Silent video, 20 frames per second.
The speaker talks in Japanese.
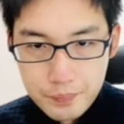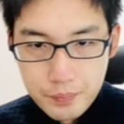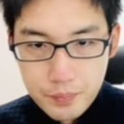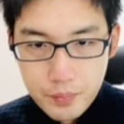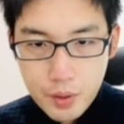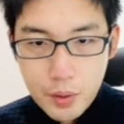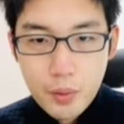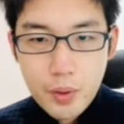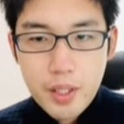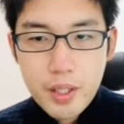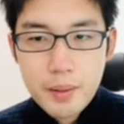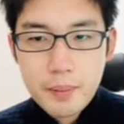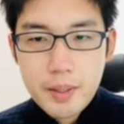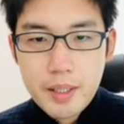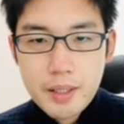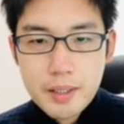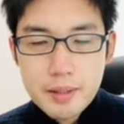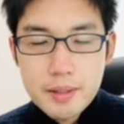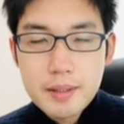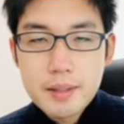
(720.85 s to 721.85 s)
これら
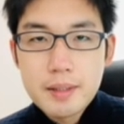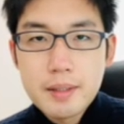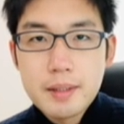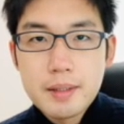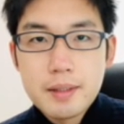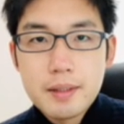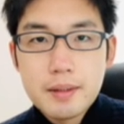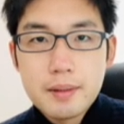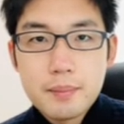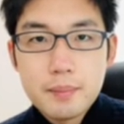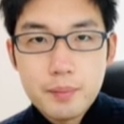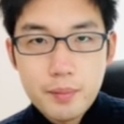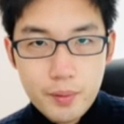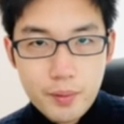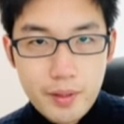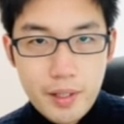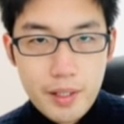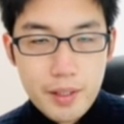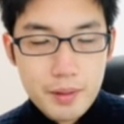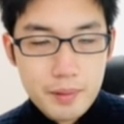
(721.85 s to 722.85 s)
は、問
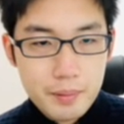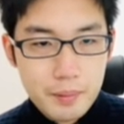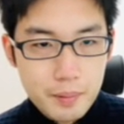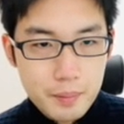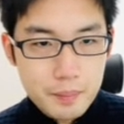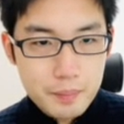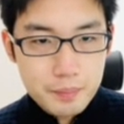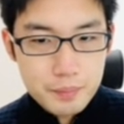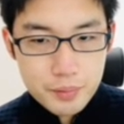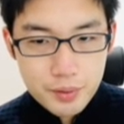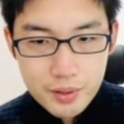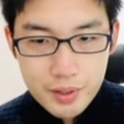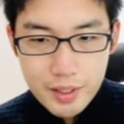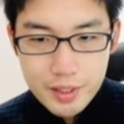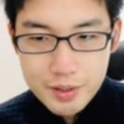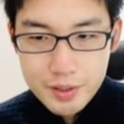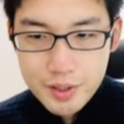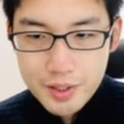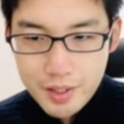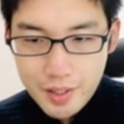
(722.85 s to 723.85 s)
題を分
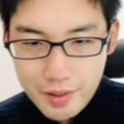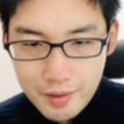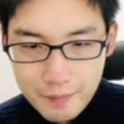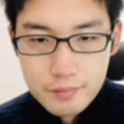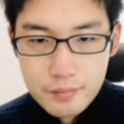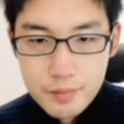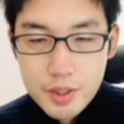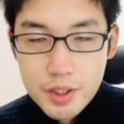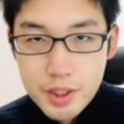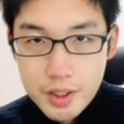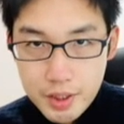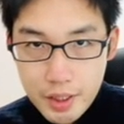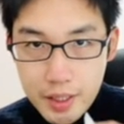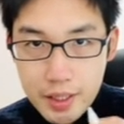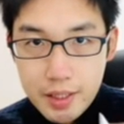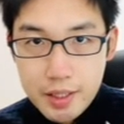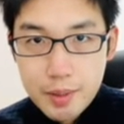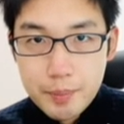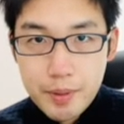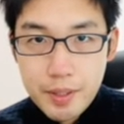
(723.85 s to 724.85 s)
割して、ちっちゃい
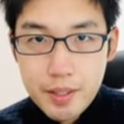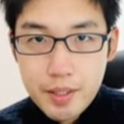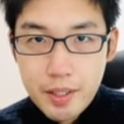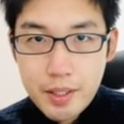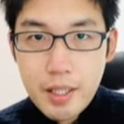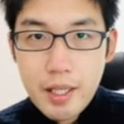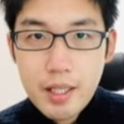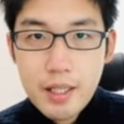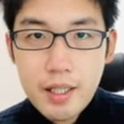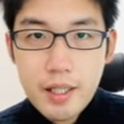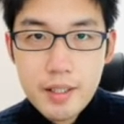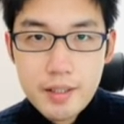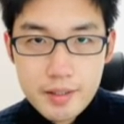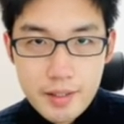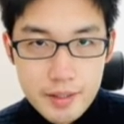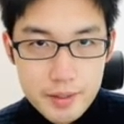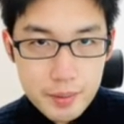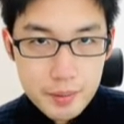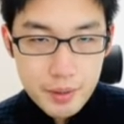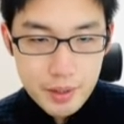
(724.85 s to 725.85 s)
塊で考えたい時